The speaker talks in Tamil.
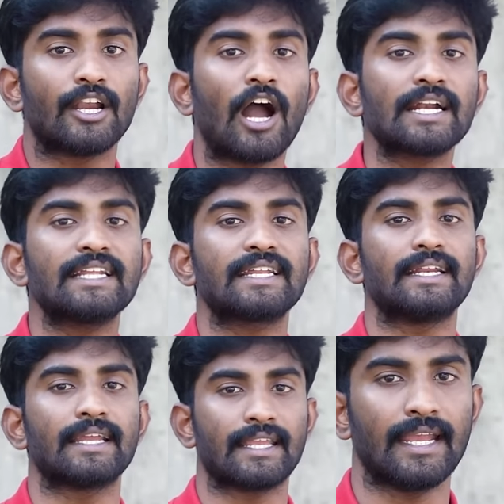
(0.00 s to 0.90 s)

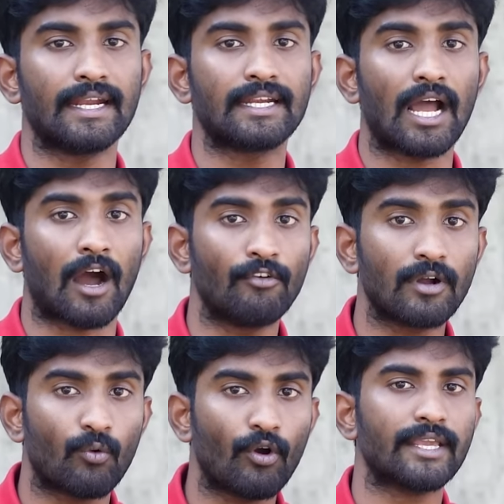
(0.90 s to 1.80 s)
டாக்டர்கிட்ட கேட்டு
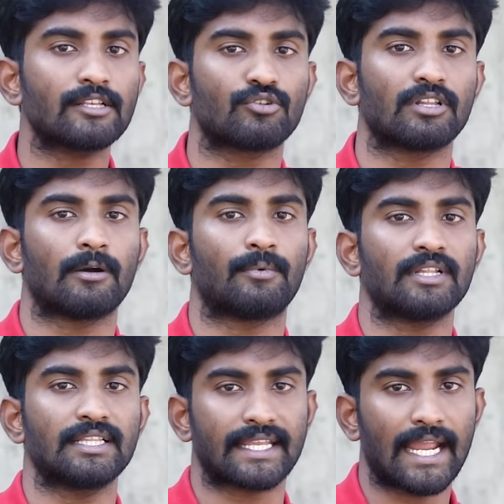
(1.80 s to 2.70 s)
அவங்க ஓகே
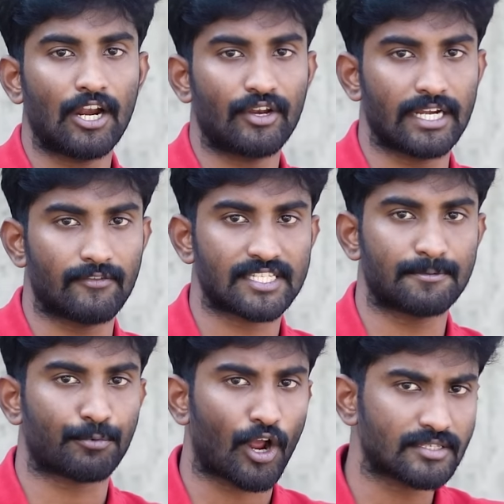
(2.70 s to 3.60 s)
சொன்னதுக்கப்புறம் தான் அந்த கேலரி
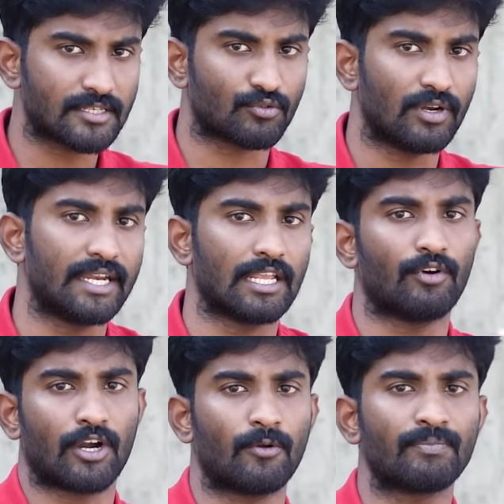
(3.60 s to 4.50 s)
டெபிசிட் ப்ராசஸ்க்குள்ளே
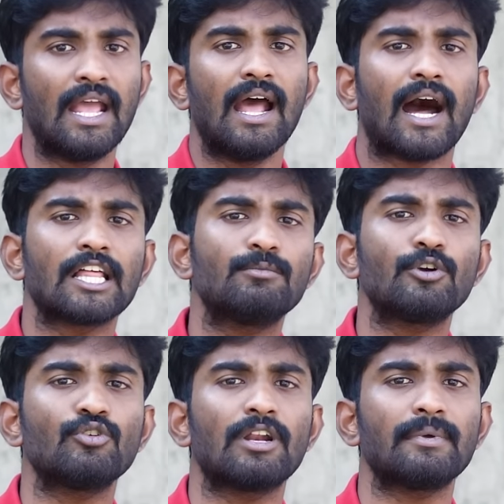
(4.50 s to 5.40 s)
நீங்கள் வரணும் அது
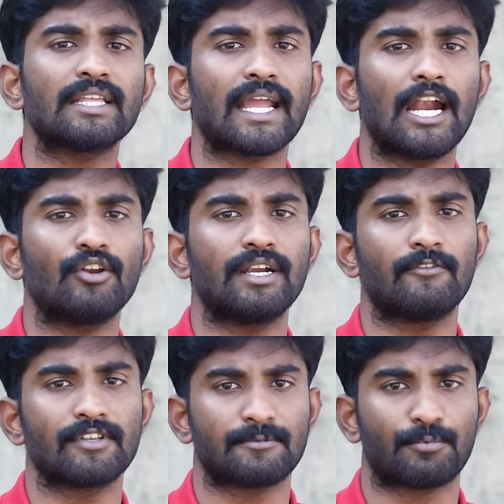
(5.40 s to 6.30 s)
மட்டும் இல்லாமல் இந்த கேலரி
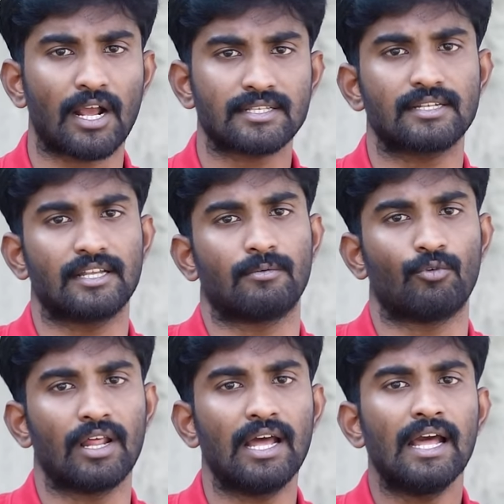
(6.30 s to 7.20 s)
டெபிசிட் ப்ராசஸில்
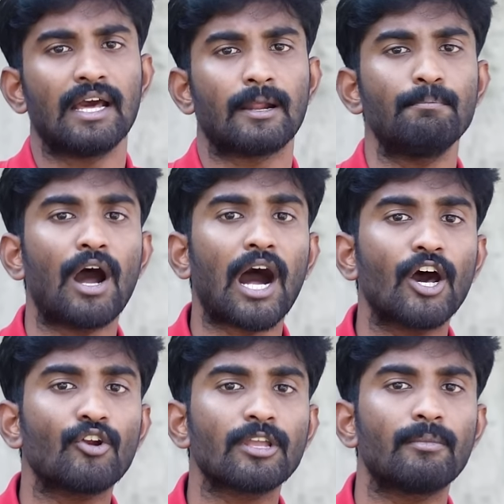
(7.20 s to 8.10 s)
இருக்கும் போல ரொம்ப
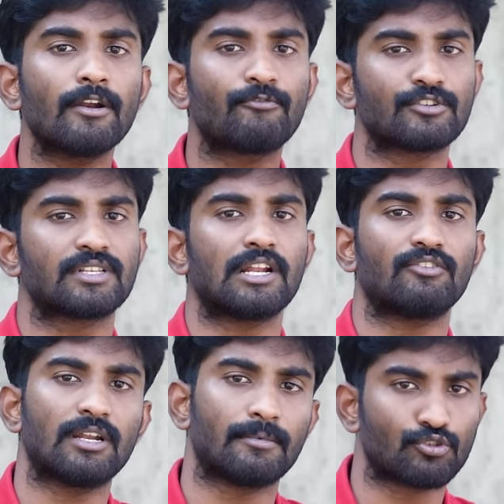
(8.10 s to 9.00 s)
ஆரோக்கியமான ஃபுட்ஸ் தான்
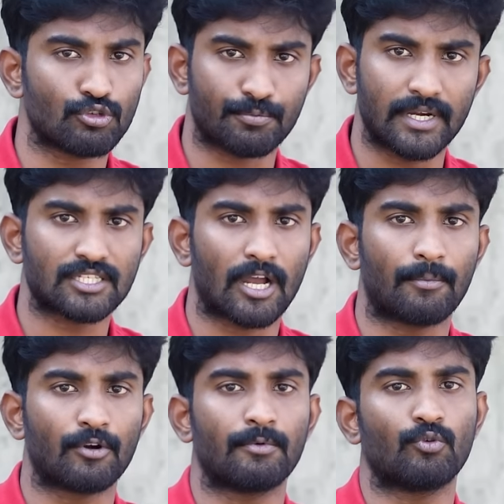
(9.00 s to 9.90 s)
வந்து நம்ம சூஸ் பண்ணி
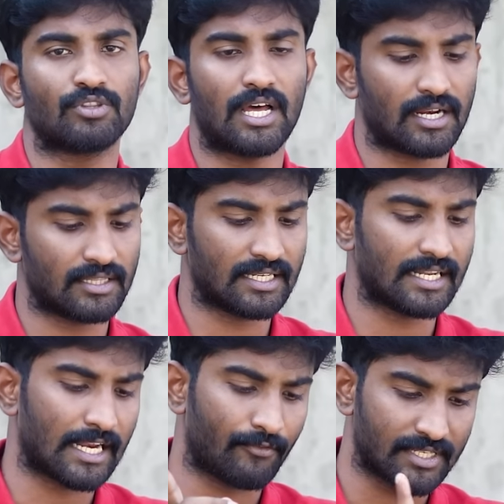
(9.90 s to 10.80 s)
சாப்பிடணும் இப்போ
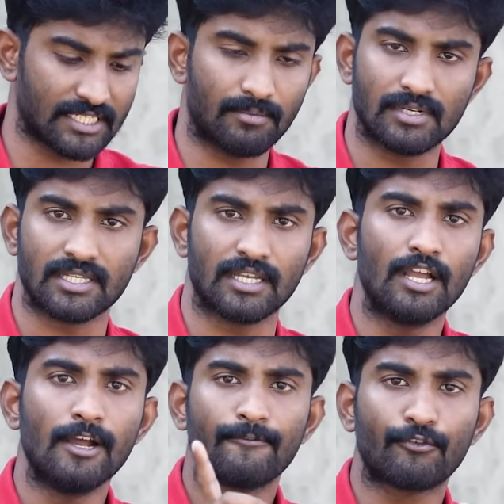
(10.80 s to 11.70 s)
உதாரணத்துக்கு நிறைய வெஜிடபிள்ஸு
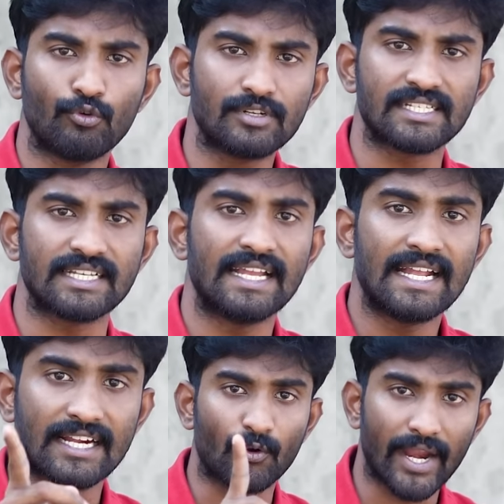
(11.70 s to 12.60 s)
ஃப்ரூட்ஸு
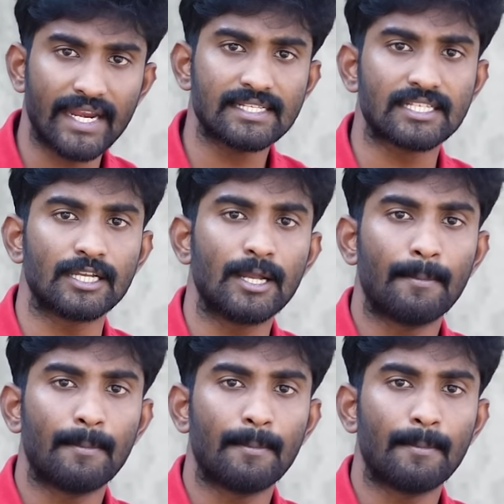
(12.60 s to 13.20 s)
கிரைன்ஸு